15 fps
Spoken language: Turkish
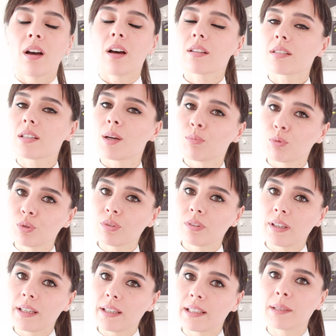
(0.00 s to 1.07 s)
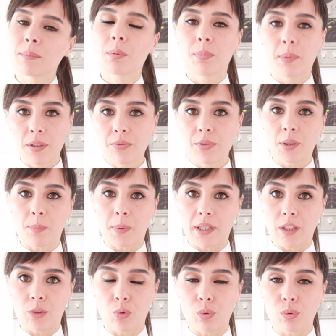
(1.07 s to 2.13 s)
Hatta bununla ilgili bir briefing
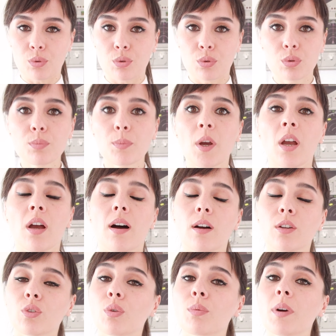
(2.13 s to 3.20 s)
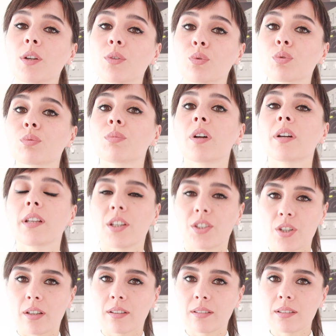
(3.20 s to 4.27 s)
paketi oluşturup anormal durumlar
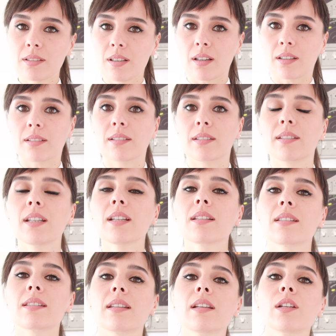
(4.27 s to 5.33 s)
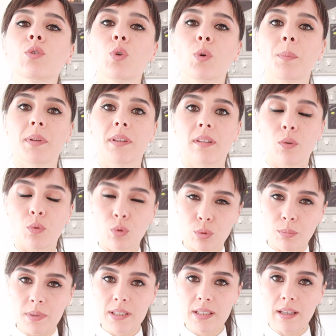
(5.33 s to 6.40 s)
yaşandığı takdirde steril kokpitte
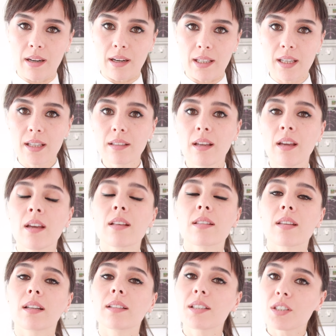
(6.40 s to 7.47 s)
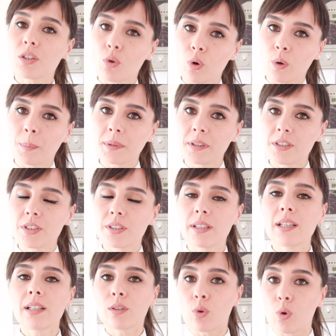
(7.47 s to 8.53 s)
uyulması gereken sadece kokpit içi
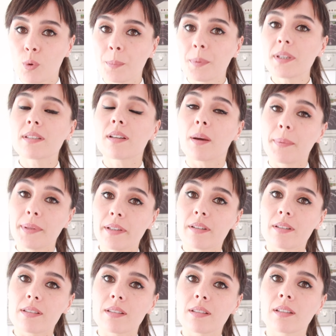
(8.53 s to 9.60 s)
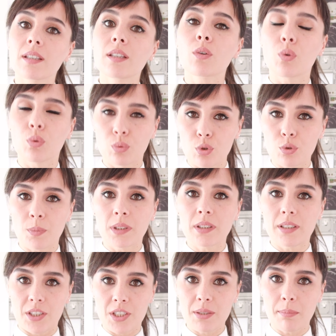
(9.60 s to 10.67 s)
değil kokpit kabin arasındaki
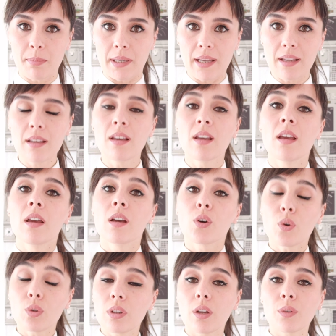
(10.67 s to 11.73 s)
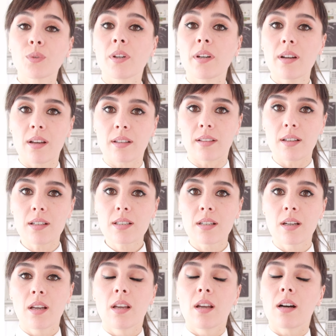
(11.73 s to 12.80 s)
konuşmalar için bile kol altlara kadar
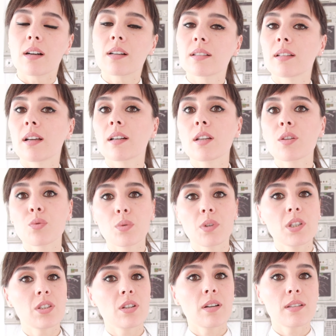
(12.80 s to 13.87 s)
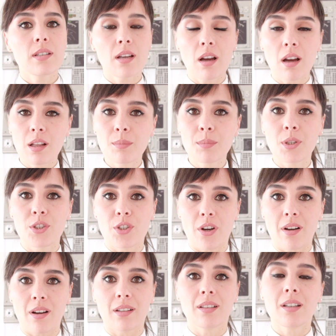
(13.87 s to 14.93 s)
akıllarda soru işareti
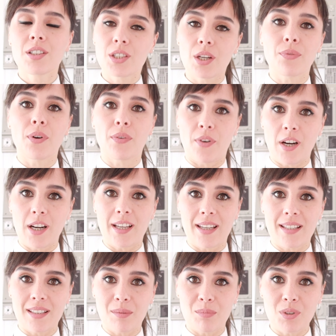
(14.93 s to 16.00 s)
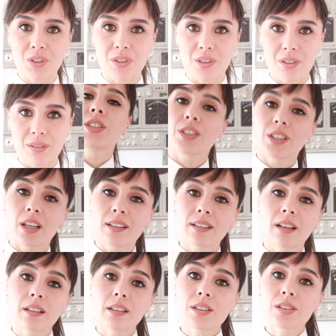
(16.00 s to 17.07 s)
kalmayacak kadar şeffaf hale getirmiştir.
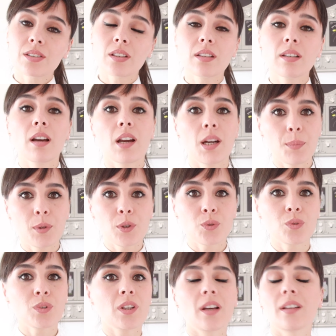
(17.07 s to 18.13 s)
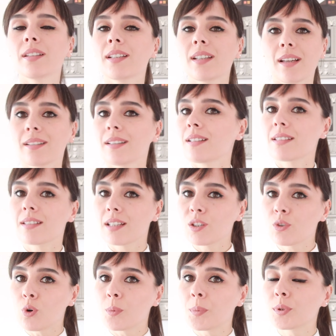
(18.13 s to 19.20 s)
Şirketler dışında da her pilotun kendi kendine
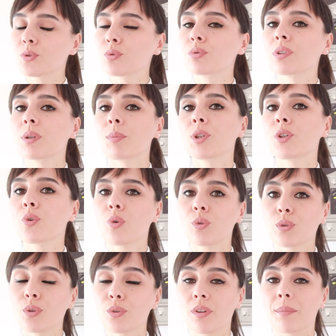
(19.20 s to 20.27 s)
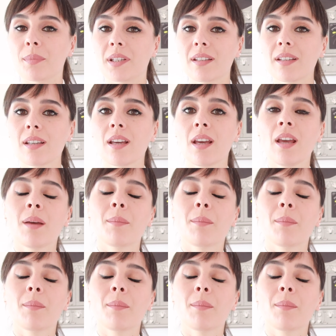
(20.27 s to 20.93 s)
steril kokpit uygulamaları oluyor tabii ki.